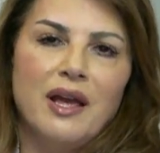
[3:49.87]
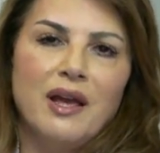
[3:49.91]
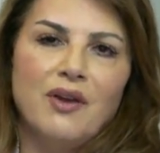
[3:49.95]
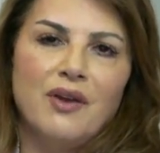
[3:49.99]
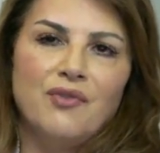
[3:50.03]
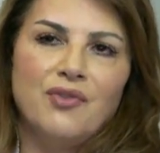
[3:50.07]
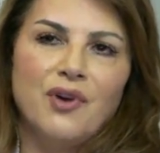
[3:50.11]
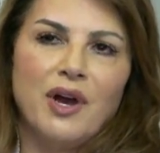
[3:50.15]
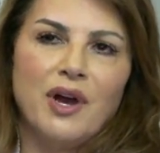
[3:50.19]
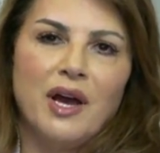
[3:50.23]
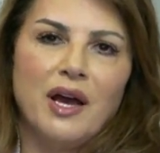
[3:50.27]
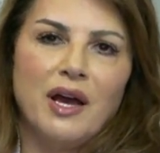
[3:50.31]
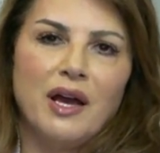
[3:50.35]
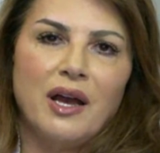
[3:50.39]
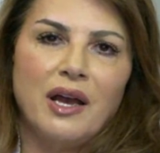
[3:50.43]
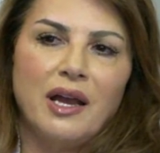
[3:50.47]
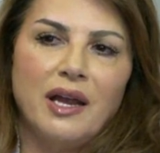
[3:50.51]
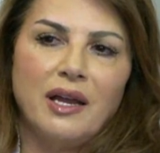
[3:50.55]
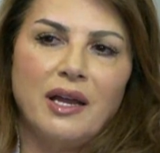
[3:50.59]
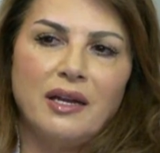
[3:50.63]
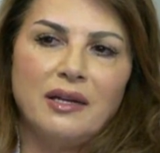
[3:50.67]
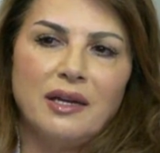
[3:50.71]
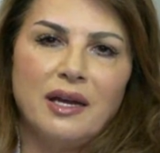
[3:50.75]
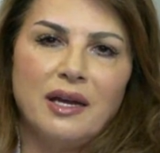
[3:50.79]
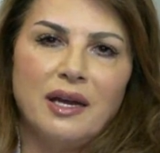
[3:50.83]

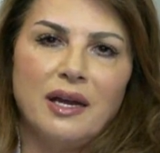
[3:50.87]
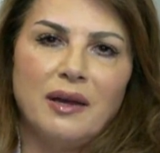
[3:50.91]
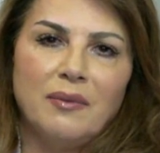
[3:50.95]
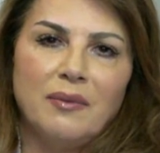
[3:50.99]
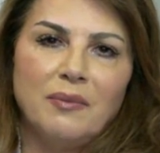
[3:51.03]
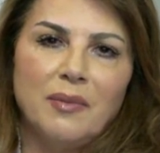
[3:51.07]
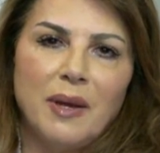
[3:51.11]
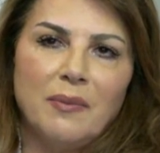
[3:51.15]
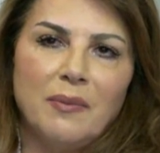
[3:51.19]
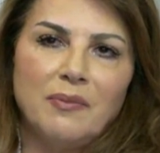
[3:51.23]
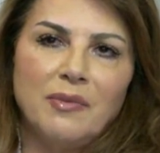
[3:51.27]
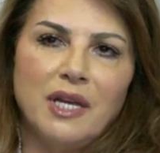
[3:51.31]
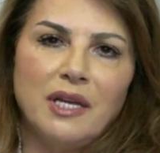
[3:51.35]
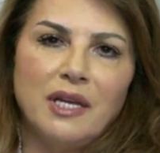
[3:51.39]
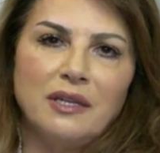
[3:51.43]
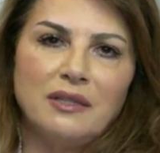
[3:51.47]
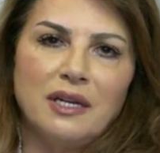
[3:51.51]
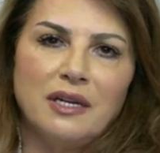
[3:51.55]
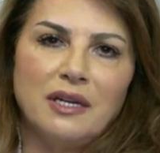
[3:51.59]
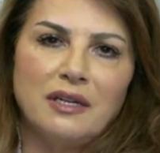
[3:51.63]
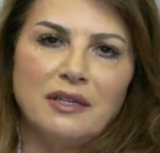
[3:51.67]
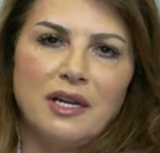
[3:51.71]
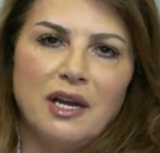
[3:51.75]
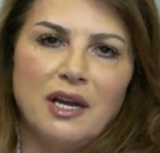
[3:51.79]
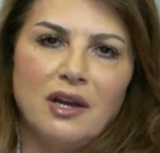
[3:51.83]
فاحنا ما
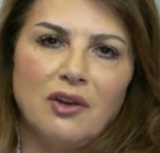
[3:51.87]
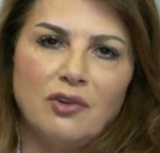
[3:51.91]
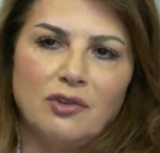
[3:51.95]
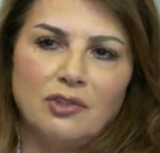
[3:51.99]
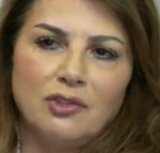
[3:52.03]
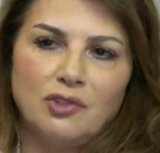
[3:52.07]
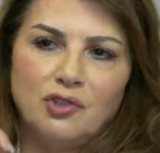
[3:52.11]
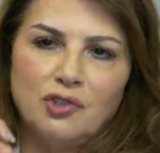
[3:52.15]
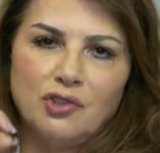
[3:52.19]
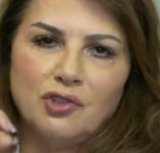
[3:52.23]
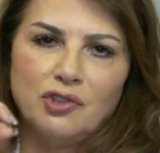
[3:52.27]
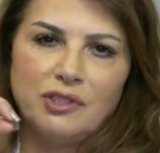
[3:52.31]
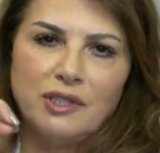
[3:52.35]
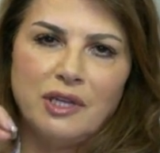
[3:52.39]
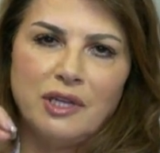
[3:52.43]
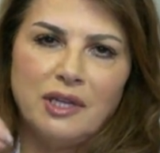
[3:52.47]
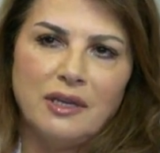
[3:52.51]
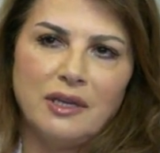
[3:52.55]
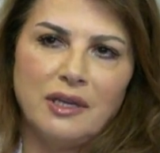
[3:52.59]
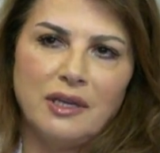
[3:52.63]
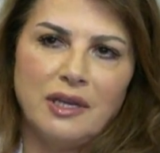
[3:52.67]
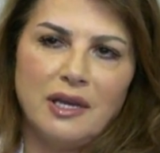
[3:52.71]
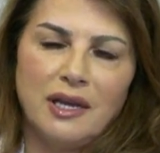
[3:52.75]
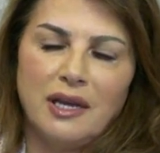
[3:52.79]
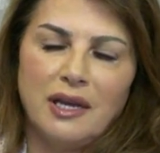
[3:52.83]
بنقدر ناخذ
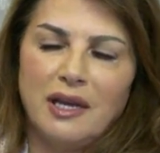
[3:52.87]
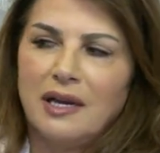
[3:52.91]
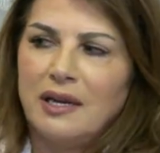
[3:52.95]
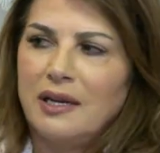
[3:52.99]
جزئيه